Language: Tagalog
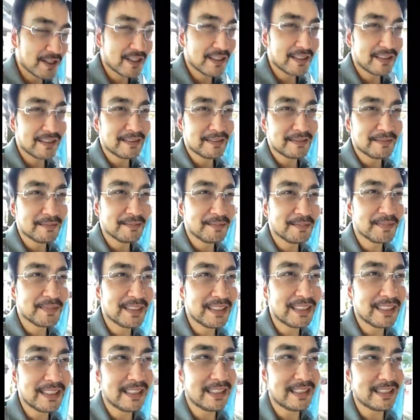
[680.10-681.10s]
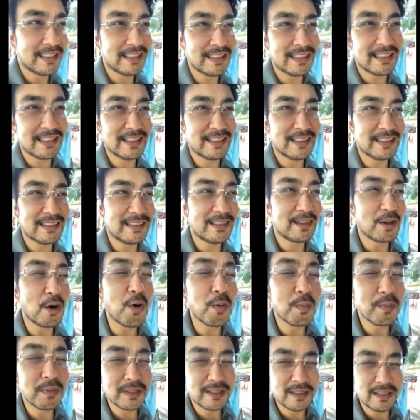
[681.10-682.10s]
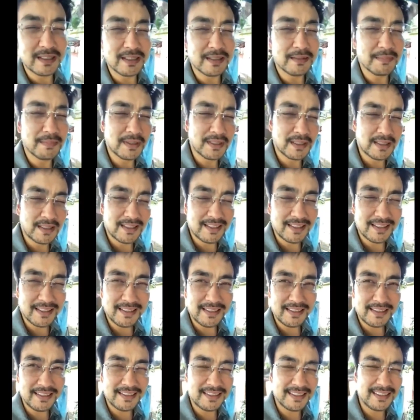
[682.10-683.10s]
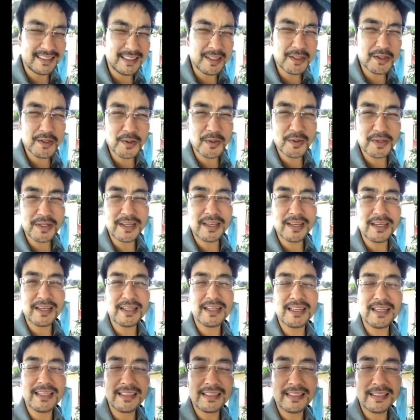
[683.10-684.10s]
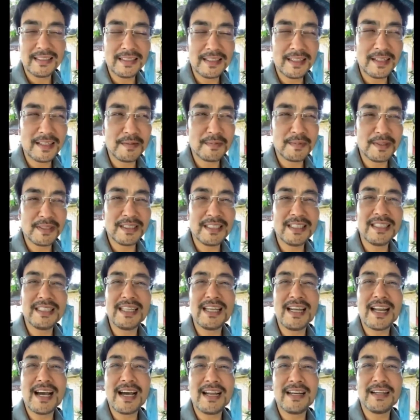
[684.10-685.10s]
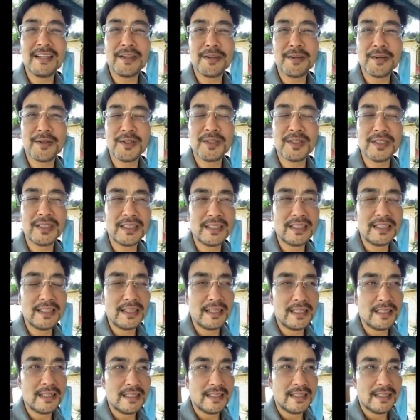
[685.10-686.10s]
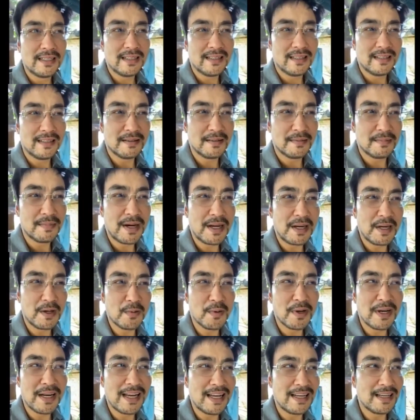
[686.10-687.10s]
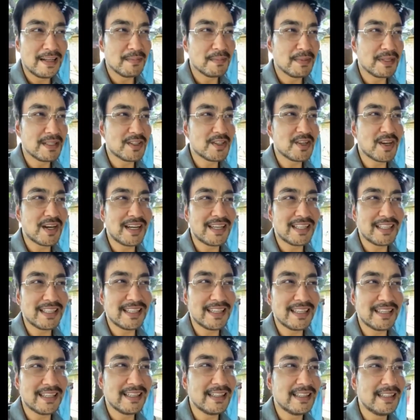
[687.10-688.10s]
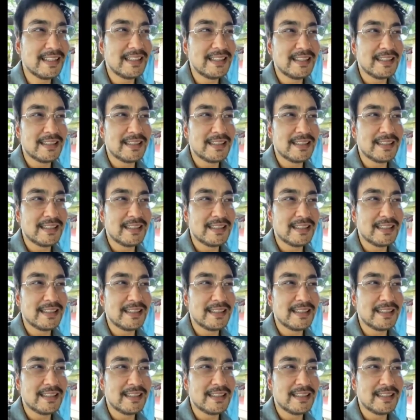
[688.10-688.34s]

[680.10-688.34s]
siyang naging comedy, but uh, that's okay, naintindihan naman din nila niyon uh, ah, baliwala naman sa kanya.